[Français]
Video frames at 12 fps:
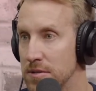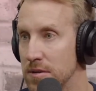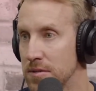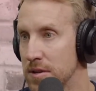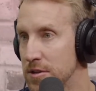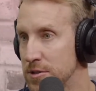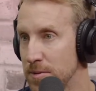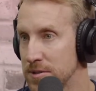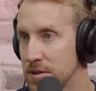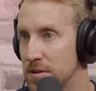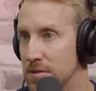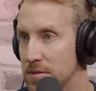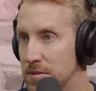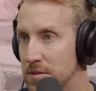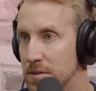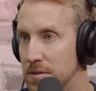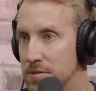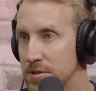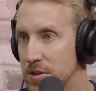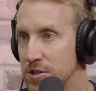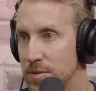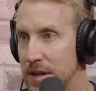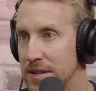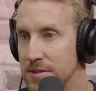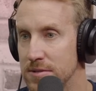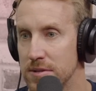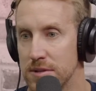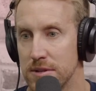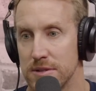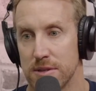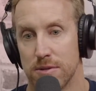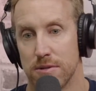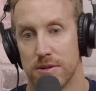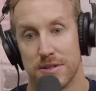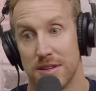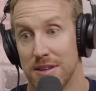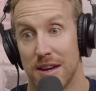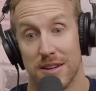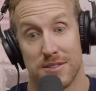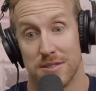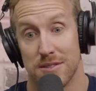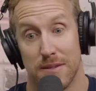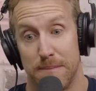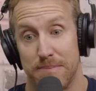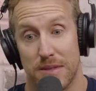Donc, euh, je pense qu'on se rejoint là-dessus, de dire, tu sais, guys, euh,